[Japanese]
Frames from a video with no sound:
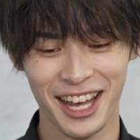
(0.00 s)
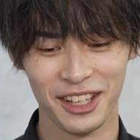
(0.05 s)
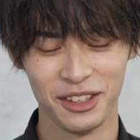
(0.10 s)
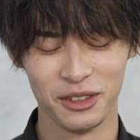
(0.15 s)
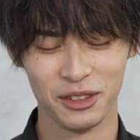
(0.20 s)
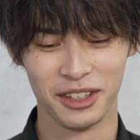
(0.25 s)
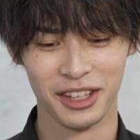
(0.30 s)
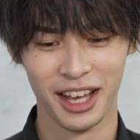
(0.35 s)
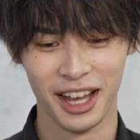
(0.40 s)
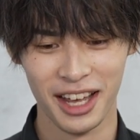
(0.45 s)
あ
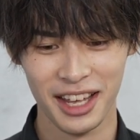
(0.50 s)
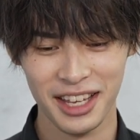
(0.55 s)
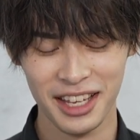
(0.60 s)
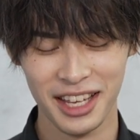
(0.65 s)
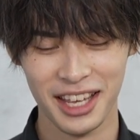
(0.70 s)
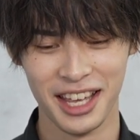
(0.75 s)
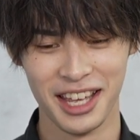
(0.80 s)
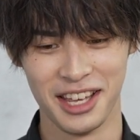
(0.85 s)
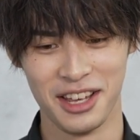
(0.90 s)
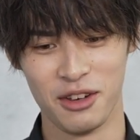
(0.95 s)
の大
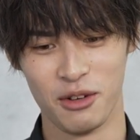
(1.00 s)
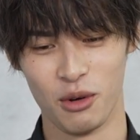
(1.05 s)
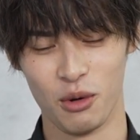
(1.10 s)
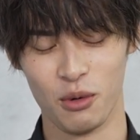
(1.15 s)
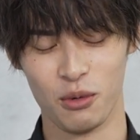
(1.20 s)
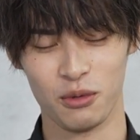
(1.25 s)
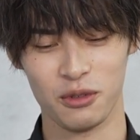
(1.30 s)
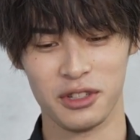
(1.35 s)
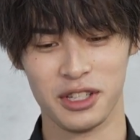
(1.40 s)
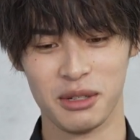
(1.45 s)
変興
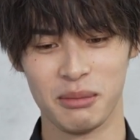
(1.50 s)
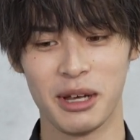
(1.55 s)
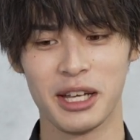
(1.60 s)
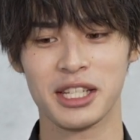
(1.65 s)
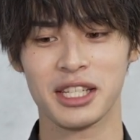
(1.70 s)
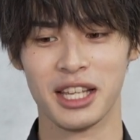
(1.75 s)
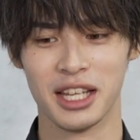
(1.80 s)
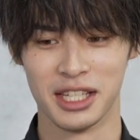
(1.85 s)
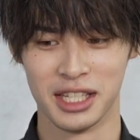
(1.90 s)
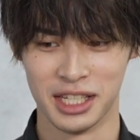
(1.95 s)
奮しま
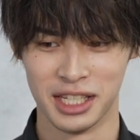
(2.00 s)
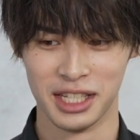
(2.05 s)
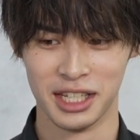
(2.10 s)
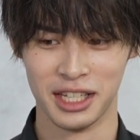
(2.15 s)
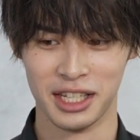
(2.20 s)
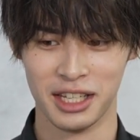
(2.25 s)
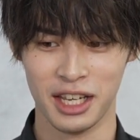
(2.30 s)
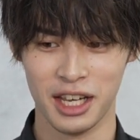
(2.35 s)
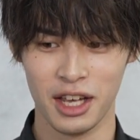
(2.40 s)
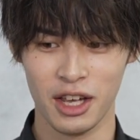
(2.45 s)
したし
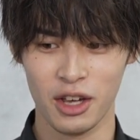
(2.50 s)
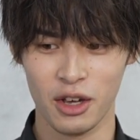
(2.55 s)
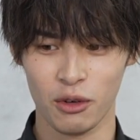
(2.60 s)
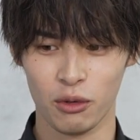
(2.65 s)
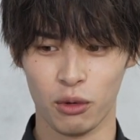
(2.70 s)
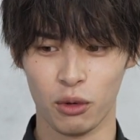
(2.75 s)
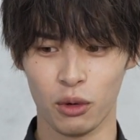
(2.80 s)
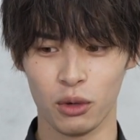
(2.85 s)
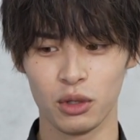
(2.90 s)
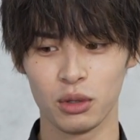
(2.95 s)

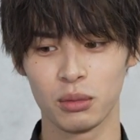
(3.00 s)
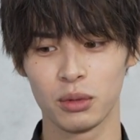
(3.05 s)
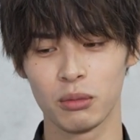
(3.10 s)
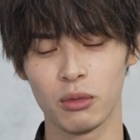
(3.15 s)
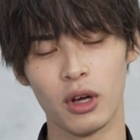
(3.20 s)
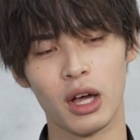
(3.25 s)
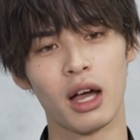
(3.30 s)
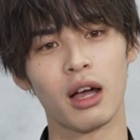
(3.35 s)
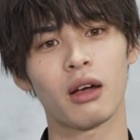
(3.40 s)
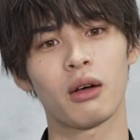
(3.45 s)
フォルム
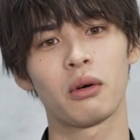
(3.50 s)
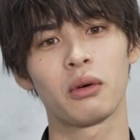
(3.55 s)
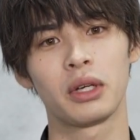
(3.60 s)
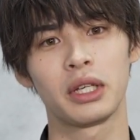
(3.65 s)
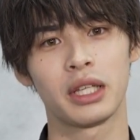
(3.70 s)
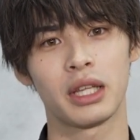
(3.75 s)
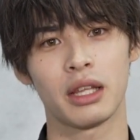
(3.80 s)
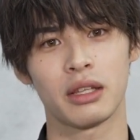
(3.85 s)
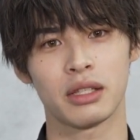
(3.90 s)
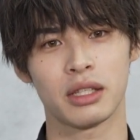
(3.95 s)
もかっこい
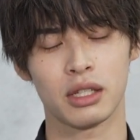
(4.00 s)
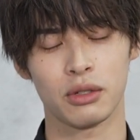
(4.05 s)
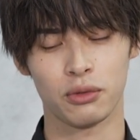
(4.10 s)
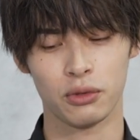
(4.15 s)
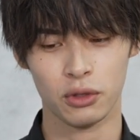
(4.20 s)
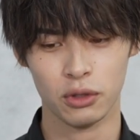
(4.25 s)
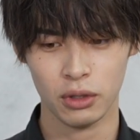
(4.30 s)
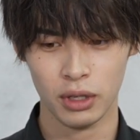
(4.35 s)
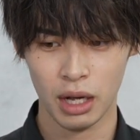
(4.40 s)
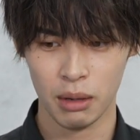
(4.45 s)
いですし
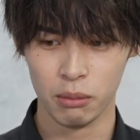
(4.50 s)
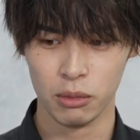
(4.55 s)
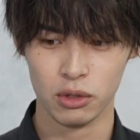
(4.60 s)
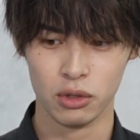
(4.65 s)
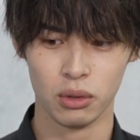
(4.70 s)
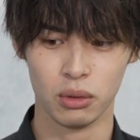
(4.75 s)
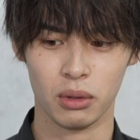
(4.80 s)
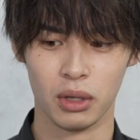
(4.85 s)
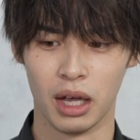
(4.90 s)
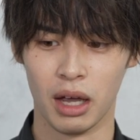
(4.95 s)
服眼も
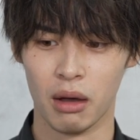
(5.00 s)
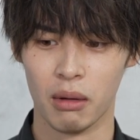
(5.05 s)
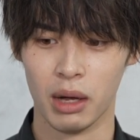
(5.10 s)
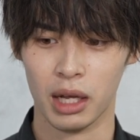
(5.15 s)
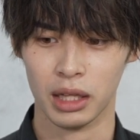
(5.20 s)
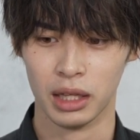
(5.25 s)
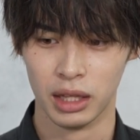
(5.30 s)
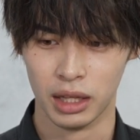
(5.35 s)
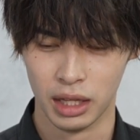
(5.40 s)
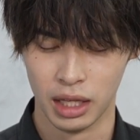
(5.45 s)
ちょっと変
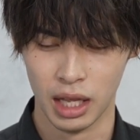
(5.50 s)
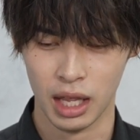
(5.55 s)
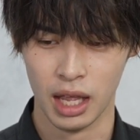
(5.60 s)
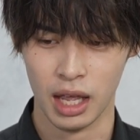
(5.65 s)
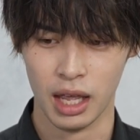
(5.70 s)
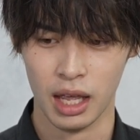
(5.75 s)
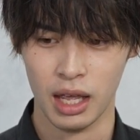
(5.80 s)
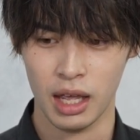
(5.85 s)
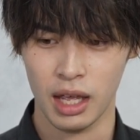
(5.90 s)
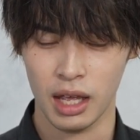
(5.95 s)
わっ
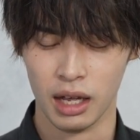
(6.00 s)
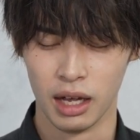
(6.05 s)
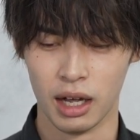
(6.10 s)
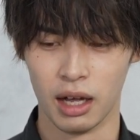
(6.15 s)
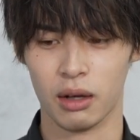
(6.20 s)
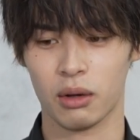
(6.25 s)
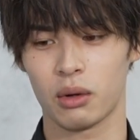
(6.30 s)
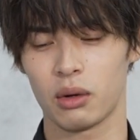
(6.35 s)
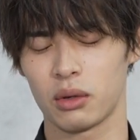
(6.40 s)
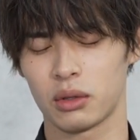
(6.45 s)
てかっ
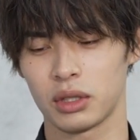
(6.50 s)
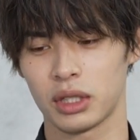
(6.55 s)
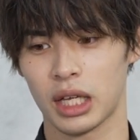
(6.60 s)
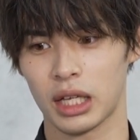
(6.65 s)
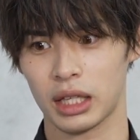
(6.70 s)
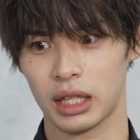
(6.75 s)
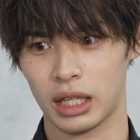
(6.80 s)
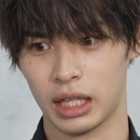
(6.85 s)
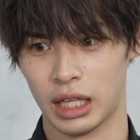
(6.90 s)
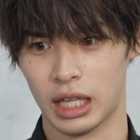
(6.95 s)
こよく
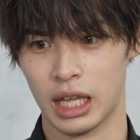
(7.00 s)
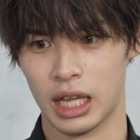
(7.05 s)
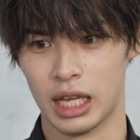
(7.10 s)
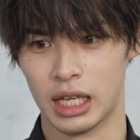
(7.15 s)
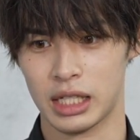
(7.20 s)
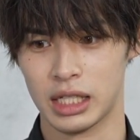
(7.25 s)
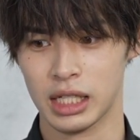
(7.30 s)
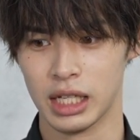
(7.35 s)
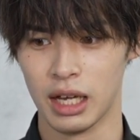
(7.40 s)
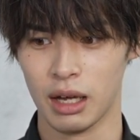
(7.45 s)
なって
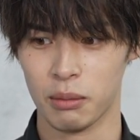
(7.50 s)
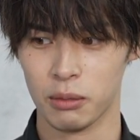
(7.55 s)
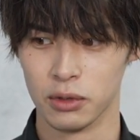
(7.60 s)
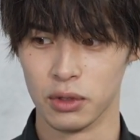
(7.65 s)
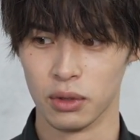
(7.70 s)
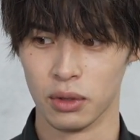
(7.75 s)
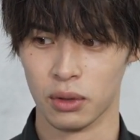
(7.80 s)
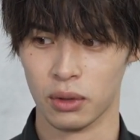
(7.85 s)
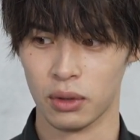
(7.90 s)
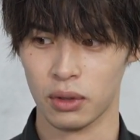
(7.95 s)
しかも
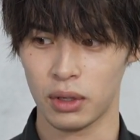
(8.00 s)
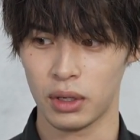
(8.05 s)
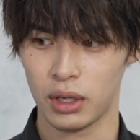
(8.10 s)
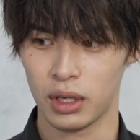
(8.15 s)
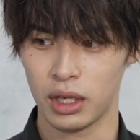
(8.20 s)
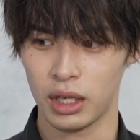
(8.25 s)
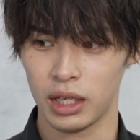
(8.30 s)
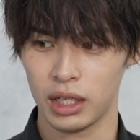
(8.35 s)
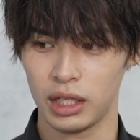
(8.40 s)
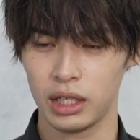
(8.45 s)
その
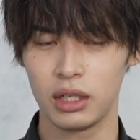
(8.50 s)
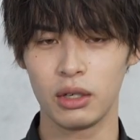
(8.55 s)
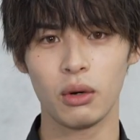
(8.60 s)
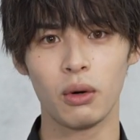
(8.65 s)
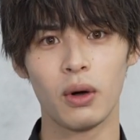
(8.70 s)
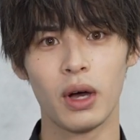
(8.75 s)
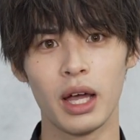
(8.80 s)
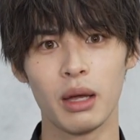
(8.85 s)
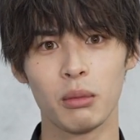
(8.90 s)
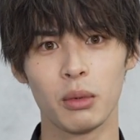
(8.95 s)

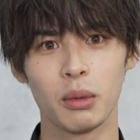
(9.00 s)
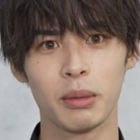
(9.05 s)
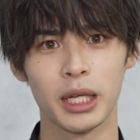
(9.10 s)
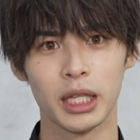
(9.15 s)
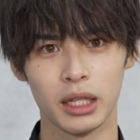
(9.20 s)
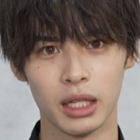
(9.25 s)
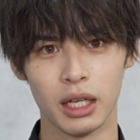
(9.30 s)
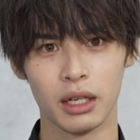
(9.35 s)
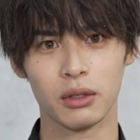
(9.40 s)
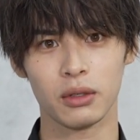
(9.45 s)
色合いも
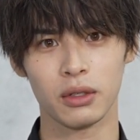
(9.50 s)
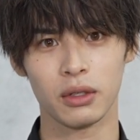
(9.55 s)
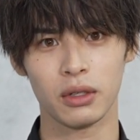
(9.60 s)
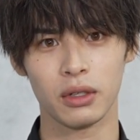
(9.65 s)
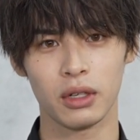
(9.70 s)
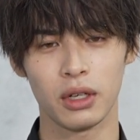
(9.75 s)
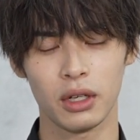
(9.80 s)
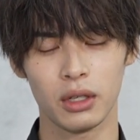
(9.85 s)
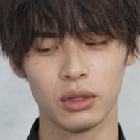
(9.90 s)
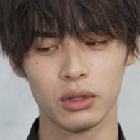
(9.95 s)
全く
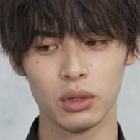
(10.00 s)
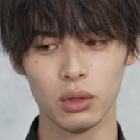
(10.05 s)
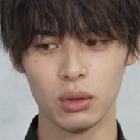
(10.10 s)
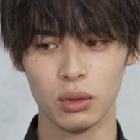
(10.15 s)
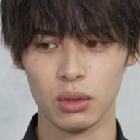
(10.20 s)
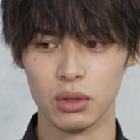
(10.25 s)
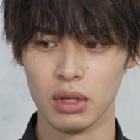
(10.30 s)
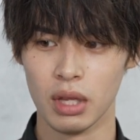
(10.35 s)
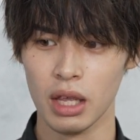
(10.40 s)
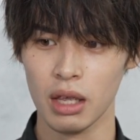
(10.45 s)
ちょっ
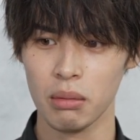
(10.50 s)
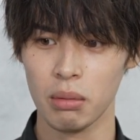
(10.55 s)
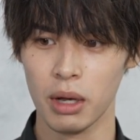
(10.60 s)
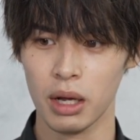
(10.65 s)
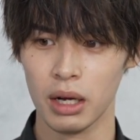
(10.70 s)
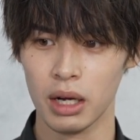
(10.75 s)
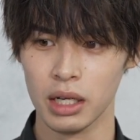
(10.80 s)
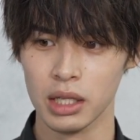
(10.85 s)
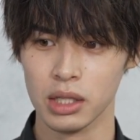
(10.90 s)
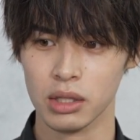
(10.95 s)
と
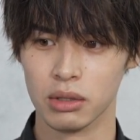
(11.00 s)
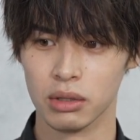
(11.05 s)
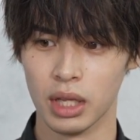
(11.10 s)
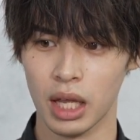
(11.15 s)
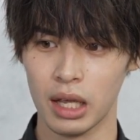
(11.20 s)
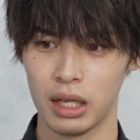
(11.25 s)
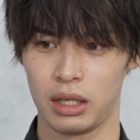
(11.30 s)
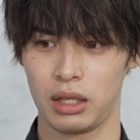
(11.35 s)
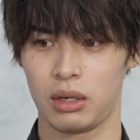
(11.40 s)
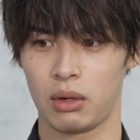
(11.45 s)
セイバーらしく
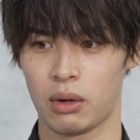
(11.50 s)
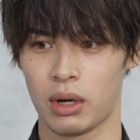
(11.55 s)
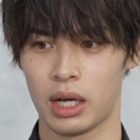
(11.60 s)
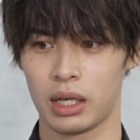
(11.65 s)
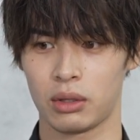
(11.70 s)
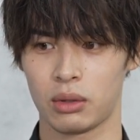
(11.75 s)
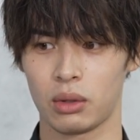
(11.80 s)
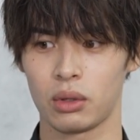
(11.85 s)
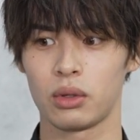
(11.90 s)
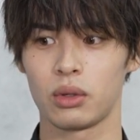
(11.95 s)
ない色合い
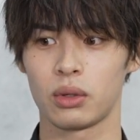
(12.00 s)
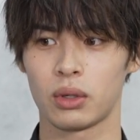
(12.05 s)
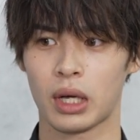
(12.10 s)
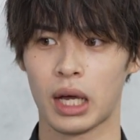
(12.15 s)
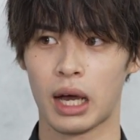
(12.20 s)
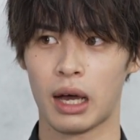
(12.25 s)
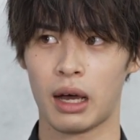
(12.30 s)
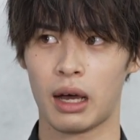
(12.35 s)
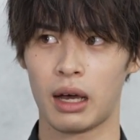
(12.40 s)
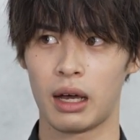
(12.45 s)
という
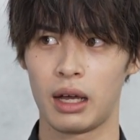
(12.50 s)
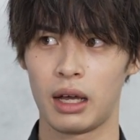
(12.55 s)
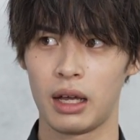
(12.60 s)
か